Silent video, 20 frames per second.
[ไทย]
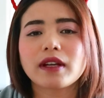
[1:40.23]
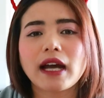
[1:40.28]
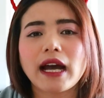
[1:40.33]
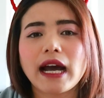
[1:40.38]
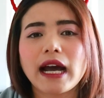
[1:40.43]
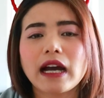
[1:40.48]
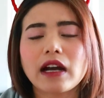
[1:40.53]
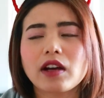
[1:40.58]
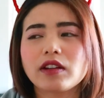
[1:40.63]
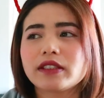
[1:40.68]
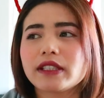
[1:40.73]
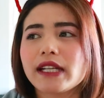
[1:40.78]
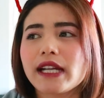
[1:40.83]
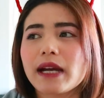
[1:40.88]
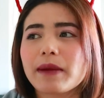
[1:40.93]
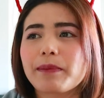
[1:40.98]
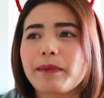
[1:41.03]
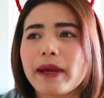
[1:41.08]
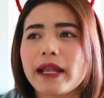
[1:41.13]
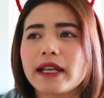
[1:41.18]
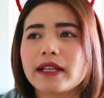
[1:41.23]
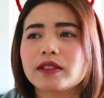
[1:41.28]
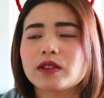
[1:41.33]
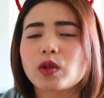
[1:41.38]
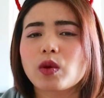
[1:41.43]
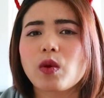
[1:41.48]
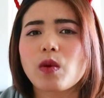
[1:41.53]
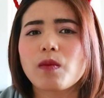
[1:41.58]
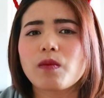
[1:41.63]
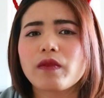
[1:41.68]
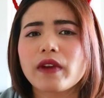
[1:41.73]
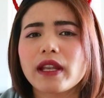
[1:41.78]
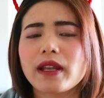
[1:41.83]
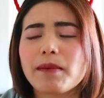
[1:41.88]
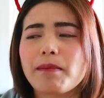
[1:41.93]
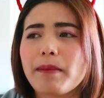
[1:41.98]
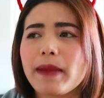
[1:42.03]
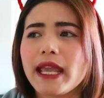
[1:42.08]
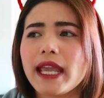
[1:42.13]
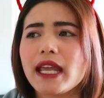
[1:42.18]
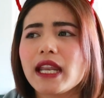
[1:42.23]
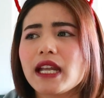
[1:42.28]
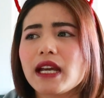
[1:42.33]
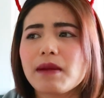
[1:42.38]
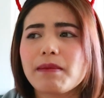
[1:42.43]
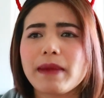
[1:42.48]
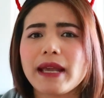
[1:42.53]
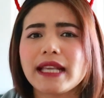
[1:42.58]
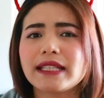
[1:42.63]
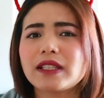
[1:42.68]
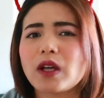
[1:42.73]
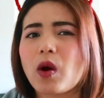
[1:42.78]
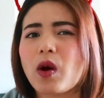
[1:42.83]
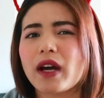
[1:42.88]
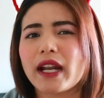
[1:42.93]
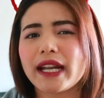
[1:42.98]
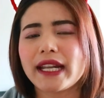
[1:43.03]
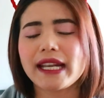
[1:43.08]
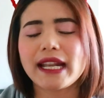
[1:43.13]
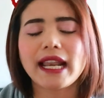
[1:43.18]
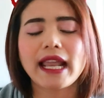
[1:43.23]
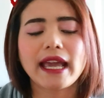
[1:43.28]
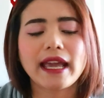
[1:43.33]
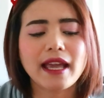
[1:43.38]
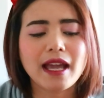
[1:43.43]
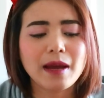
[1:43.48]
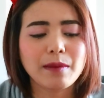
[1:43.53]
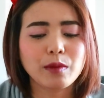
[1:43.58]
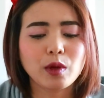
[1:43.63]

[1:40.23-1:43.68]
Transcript: อ่าเขาจะเรียกเป็นสุขุมวิท B1 B2 อะไรเนี่ยแหละ